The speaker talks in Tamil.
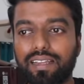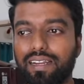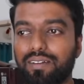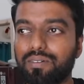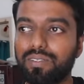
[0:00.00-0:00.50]

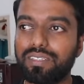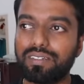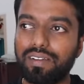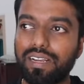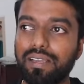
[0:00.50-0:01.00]
எனக்கு வந்து
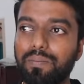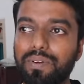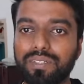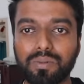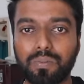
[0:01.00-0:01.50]
வெளியே
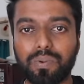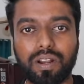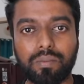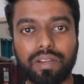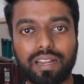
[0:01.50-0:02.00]
போய் ஷூட்
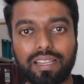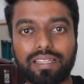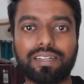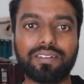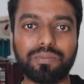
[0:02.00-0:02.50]
பண்ணாமல் என்னால்
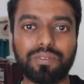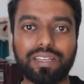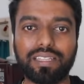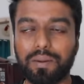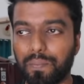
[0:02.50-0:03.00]
இருக்கவே
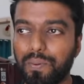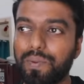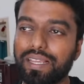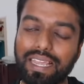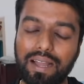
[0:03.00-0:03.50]
முடியாது
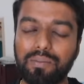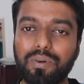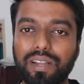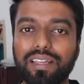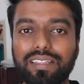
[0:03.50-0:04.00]
எப்போவுமே
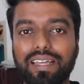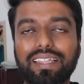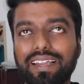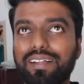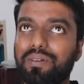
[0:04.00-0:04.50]
கேமோட இருந்தால்
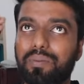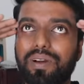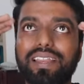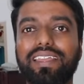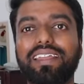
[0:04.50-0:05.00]
தான் எனக்கு ஒரு
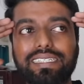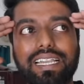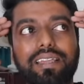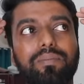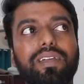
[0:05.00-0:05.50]
மாதிரி
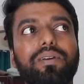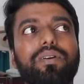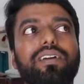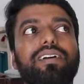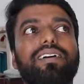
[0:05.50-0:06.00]
இட்ஸ் லைக் மை
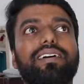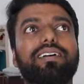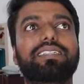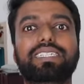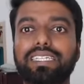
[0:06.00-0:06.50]
ஒரு
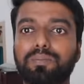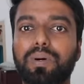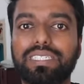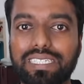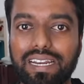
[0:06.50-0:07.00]
ஸ்ட்ரெஸ்
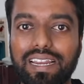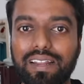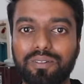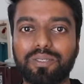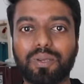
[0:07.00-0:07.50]
பஸ்டர்னே
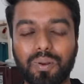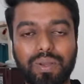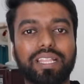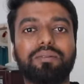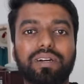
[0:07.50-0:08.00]
நான் வந்து
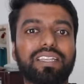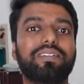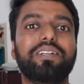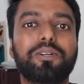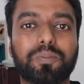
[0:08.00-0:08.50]
சொல்லுவேன் இந்த மாதிரி
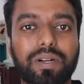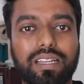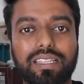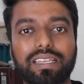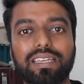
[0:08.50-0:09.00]
வீடியோஸ்
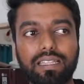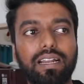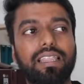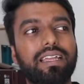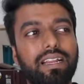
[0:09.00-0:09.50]
பண்ணுறது
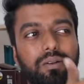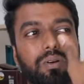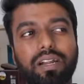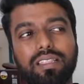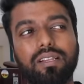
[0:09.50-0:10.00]
அதனால தான் எனக்கு
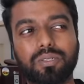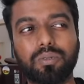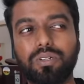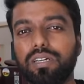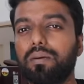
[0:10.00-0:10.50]
ஒரு இடத்துல
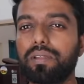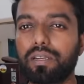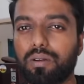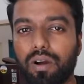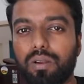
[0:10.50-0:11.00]
ஷூட்
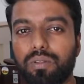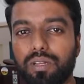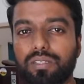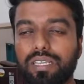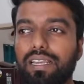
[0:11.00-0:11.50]
அப்படின்னு கால்
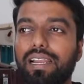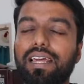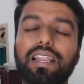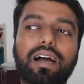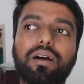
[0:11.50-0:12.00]
வந்தாலும் சரி
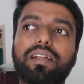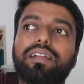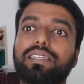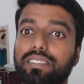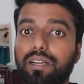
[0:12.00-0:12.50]
இல்லைனா நான்
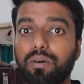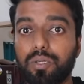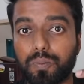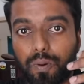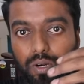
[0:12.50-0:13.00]
இன்ட்ரெஸ்டடாக
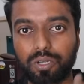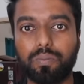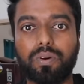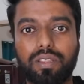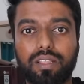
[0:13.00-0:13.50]
ஒரு
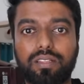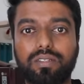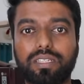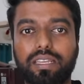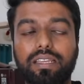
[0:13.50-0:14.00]
ஸ்பாட்டுக்கு போகிறதா
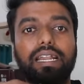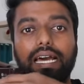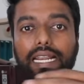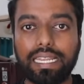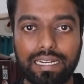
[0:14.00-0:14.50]
இருந்தாலும் சரி
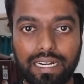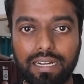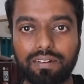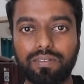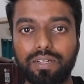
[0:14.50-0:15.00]
நிறைய
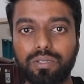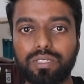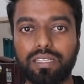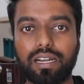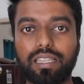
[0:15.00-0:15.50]
ட்ராவல்
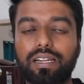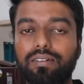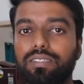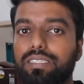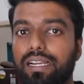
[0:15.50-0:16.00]
வீடியோஸ் அதனால தான்
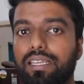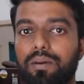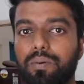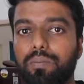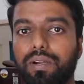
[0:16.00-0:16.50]
நான் வந்து
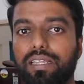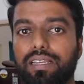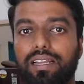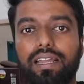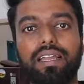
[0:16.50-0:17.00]
தனியாக போய்
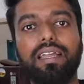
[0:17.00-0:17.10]
பண்ணியிருக்கேன்